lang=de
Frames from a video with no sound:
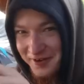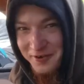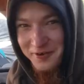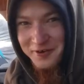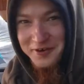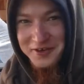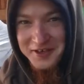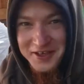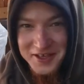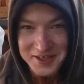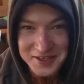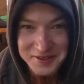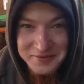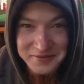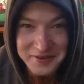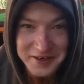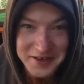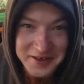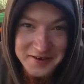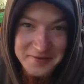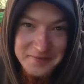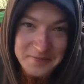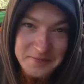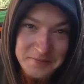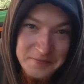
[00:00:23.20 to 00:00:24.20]
und,
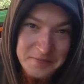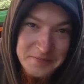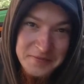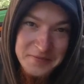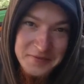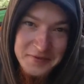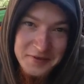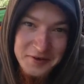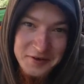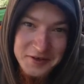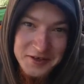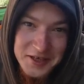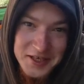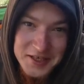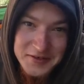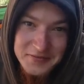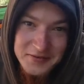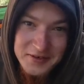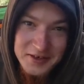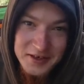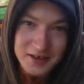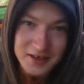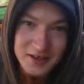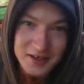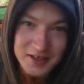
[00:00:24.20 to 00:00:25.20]
deswegen, und
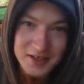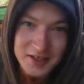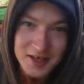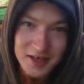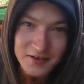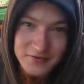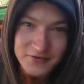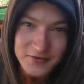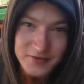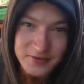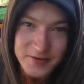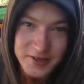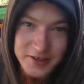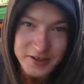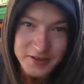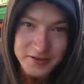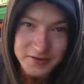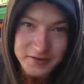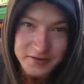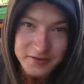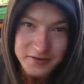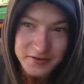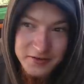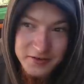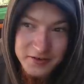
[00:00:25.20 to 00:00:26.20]
deswegen gleich Kaffee
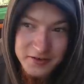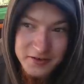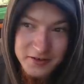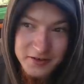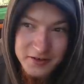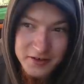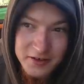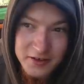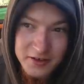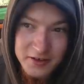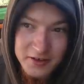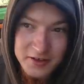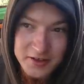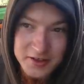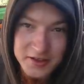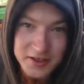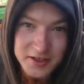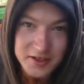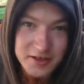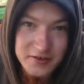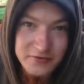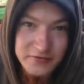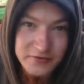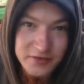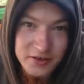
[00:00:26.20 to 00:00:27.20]
machen, äh,
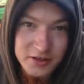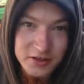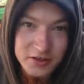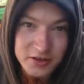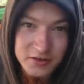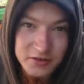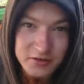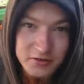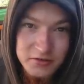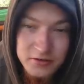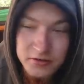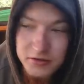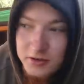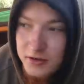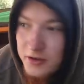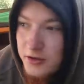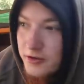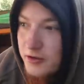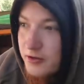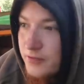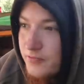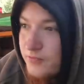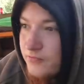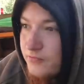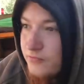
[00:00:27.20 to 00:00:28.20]
Zähne waschen,
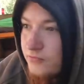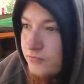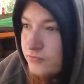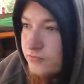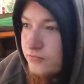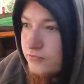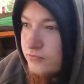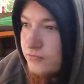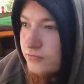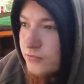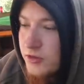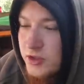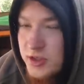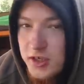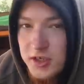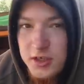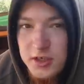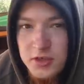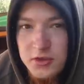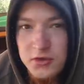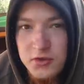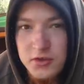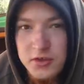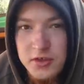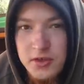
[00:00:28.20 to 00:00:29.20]
ähm,
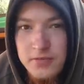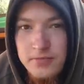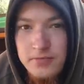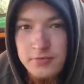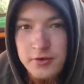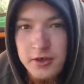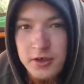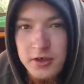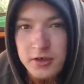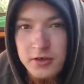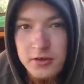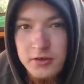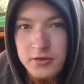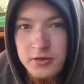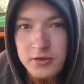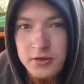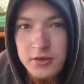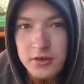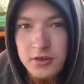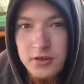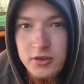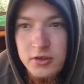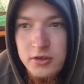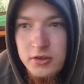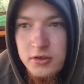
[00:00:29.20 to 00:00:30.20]
Sachen zusammenpacken
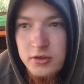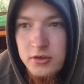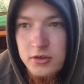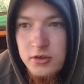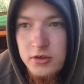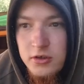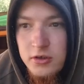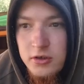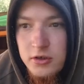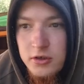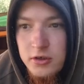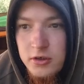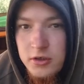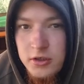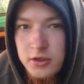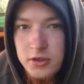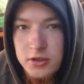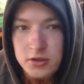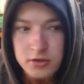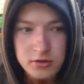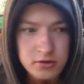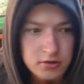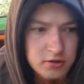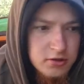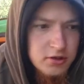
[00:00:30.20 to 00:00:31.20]

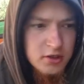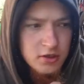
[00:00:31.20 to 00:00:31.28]
und